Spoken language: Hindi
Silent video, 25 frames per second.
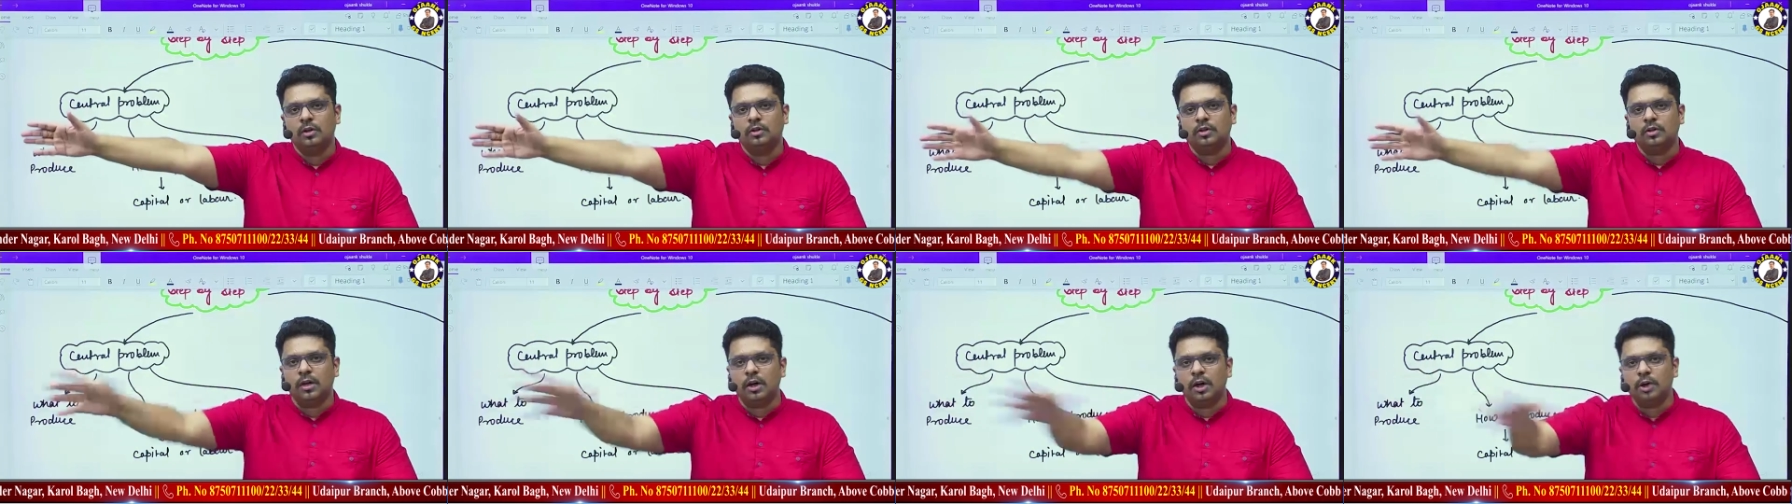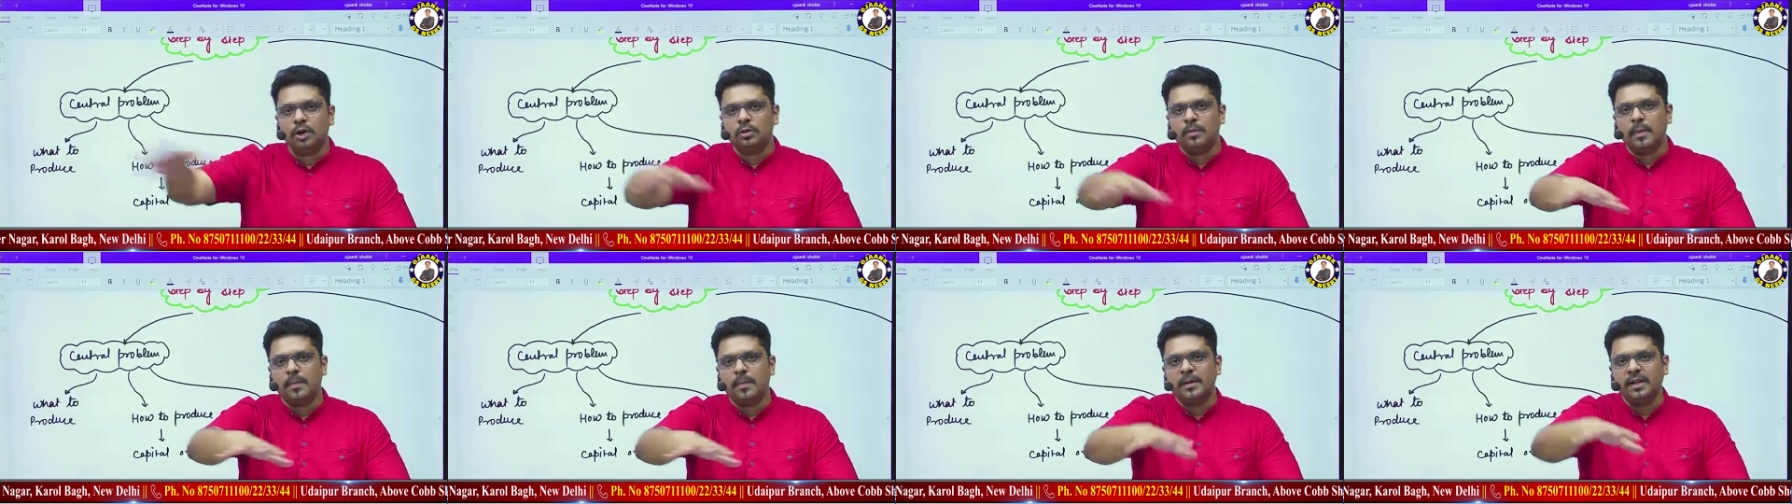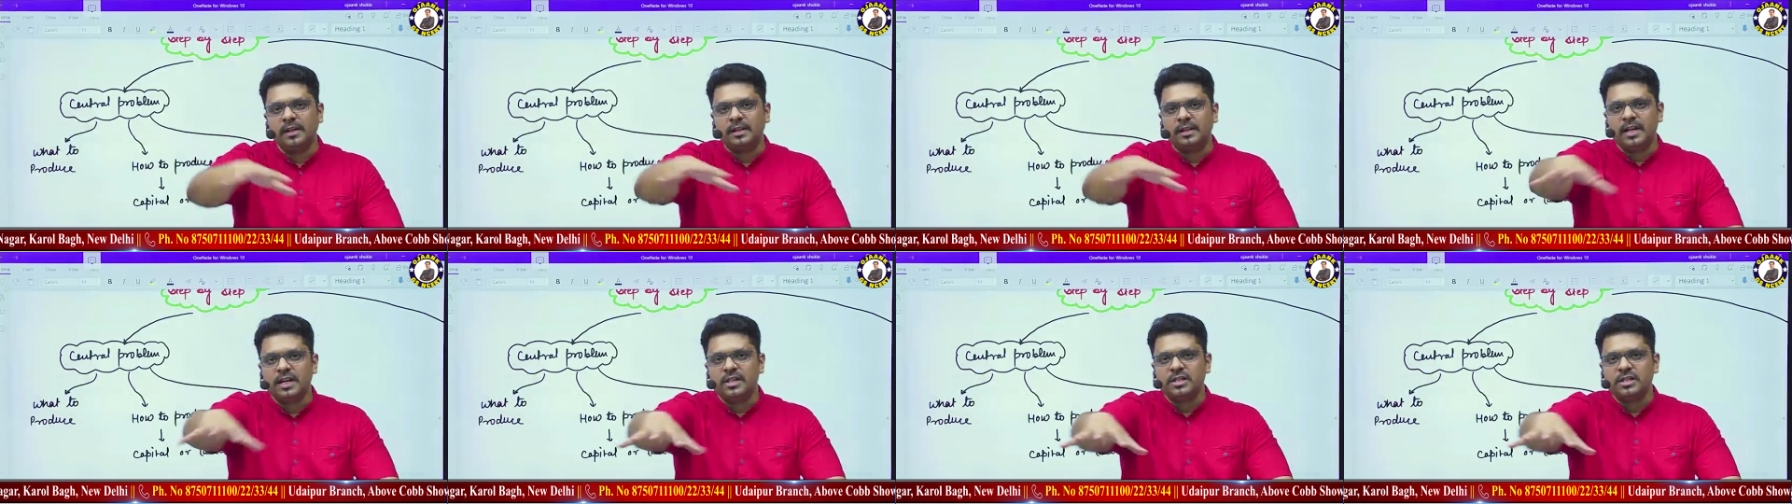तो अगर तुम
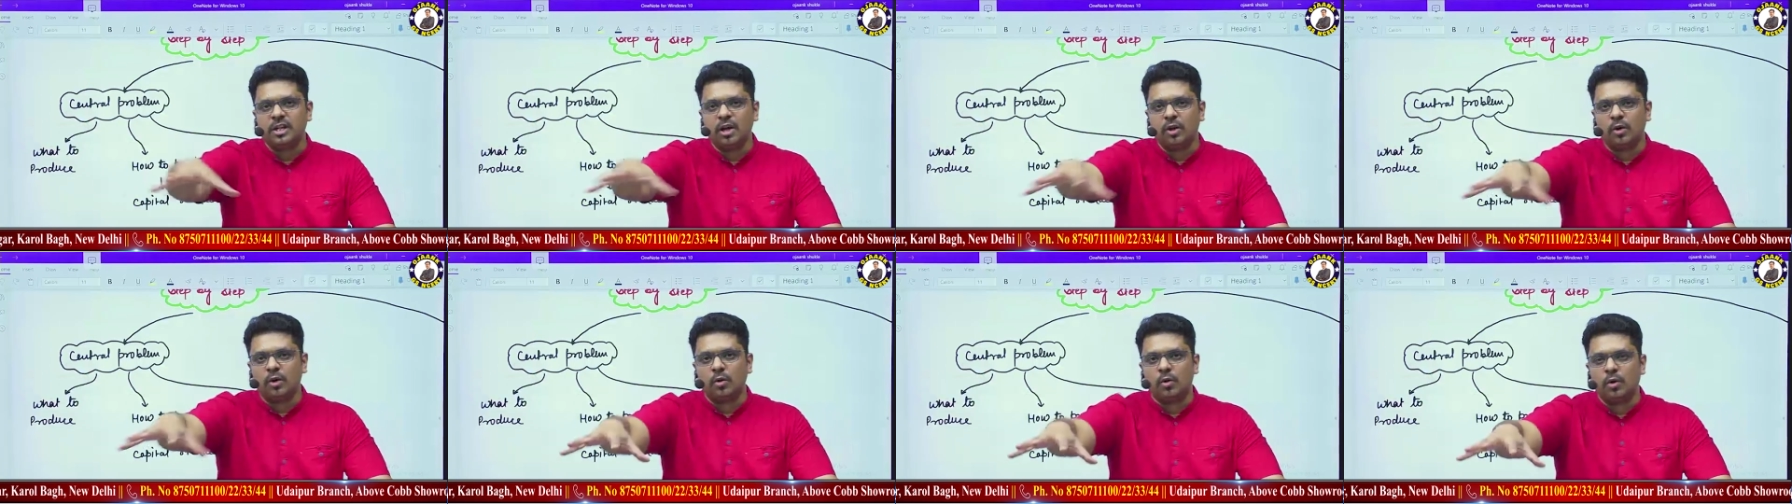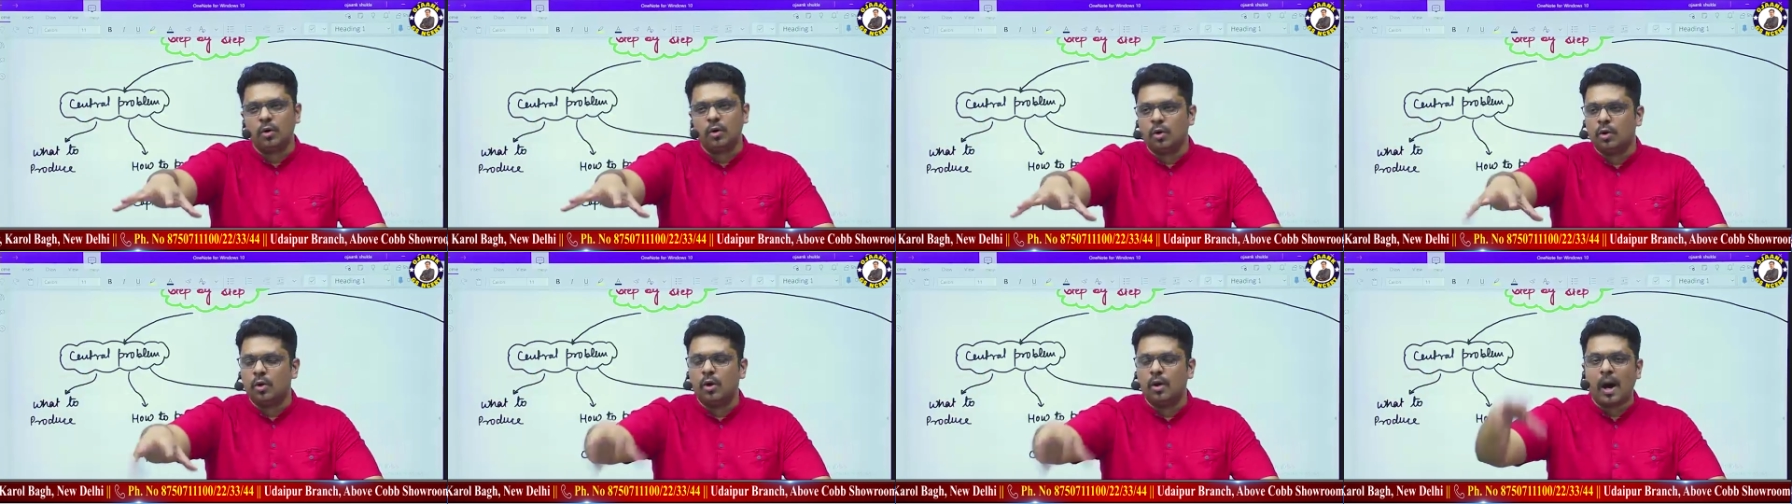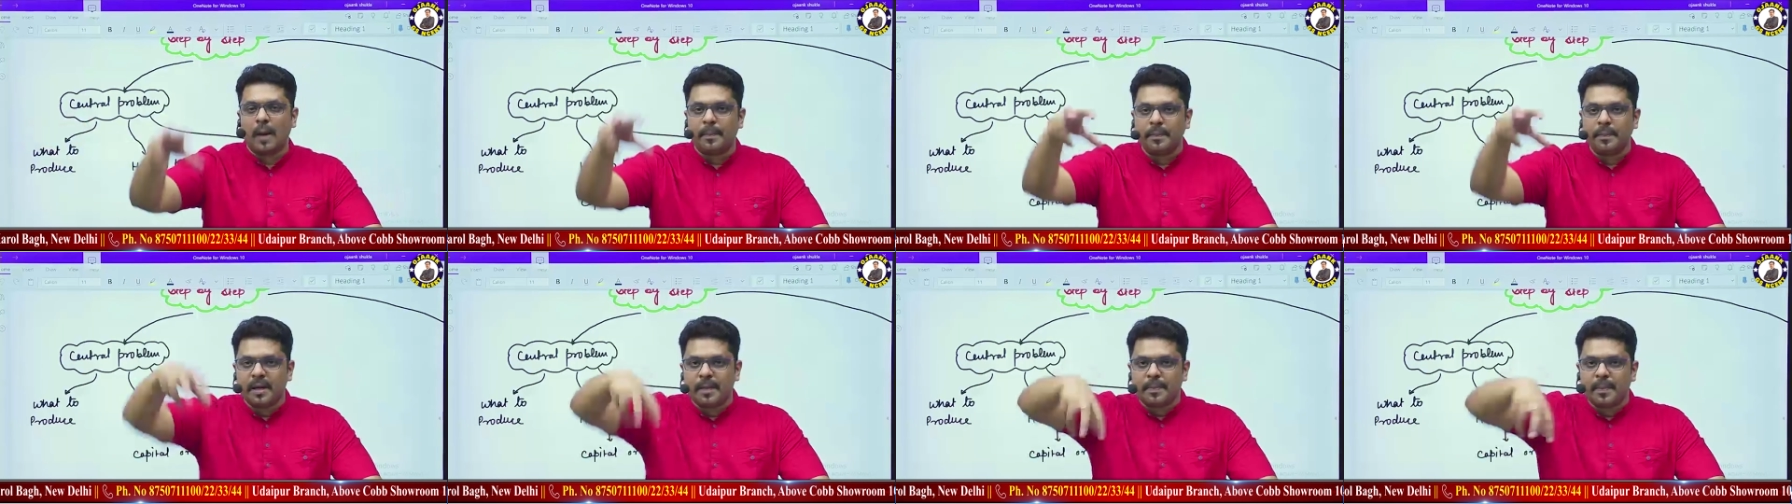अपने देश के लोगों को
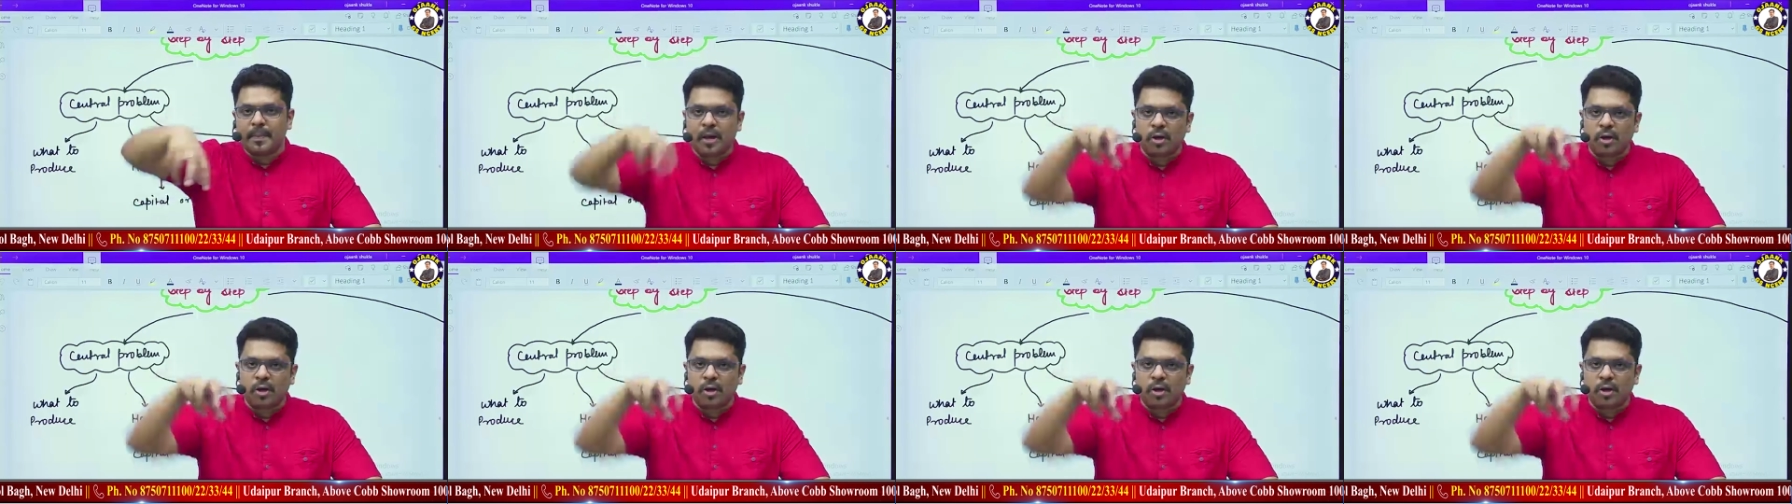अपने